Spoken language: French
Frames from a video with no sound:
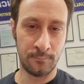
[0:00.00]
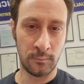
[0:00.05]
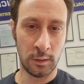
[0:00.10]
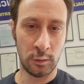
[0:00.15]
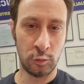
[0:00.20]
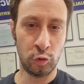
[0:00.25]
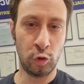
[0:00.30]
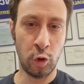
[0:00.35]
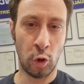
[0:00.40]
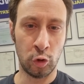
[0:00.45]

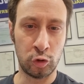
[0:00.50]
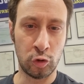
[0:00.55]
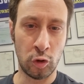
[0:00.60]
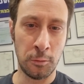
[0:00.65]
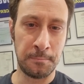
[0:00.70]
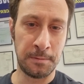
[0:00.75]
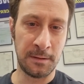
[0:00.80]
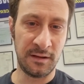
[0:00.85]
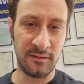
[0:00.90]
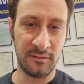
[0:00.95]

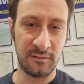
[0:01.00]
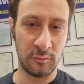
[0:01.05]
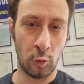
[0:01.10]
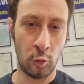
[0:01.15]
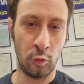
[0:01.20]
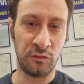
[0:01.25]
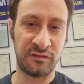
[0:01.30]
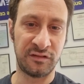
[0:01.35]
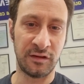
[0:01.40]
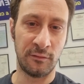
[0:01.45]
d'entreprise au
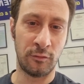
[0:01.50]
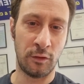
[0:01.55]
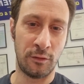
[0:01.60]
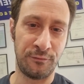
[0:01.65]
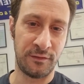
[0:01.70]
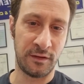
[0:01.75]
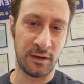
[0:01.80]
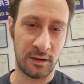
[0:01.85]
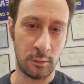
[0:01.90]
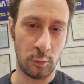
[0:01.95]

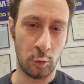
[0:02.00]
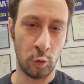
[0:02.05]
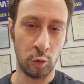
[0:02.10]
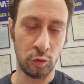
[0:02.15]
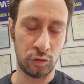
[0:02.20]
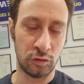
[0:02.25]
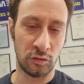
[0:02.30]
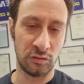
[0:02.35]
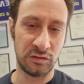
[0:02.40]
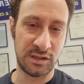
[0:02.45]
savoir-faire
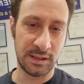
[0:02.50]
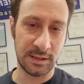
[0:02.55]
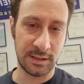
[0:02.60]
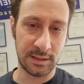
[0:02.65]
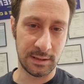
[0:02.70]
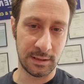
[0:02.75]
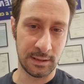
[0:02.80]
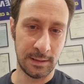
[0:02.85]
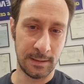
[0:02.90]
authentique